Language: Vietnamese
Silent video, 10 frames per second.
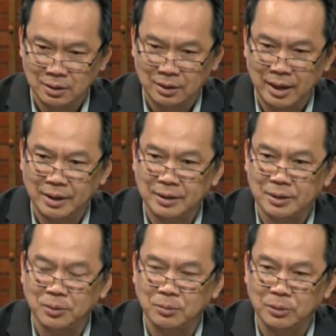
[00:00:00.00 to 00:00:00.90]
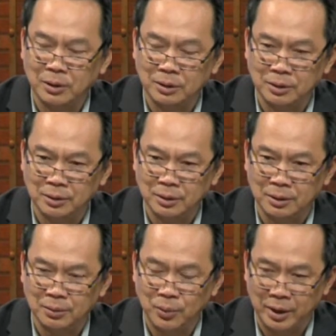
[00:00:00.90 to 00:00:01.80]
Kennedy sau khi ông Kennedy
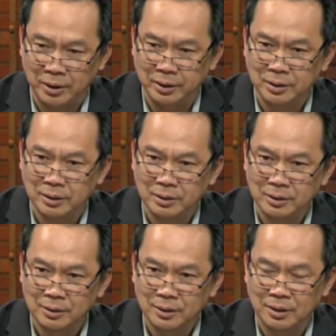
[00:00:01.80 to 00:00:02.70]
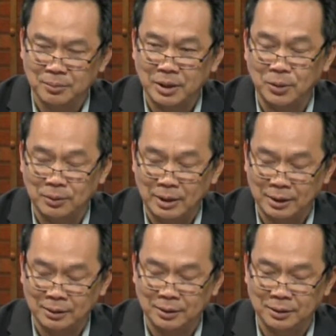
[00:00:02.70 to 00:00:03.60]
qua đời mặc dù
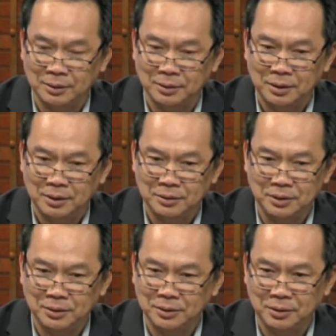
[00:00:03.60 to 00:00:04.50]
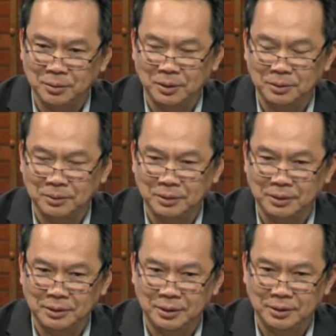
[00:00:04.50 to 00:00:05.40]
là chỉ trong cái, cái,
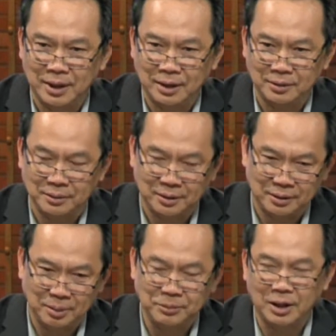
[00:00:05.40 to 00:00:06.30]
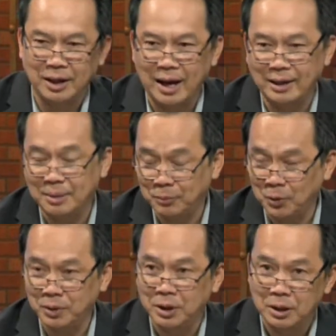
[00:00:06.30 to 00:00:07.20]
cái thời gian lâm thời 2 năm
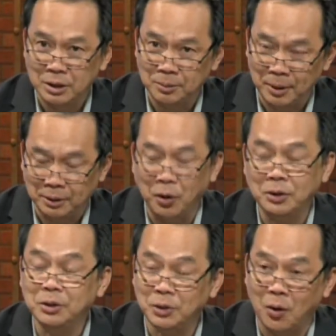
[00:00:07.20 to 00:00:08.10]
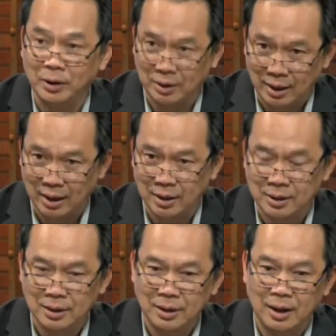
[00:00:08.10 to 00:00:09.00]
thôi nhưng mà đó chứng tỏ rằng là
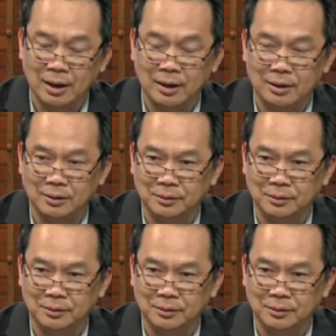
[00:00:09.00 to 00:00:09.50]
à,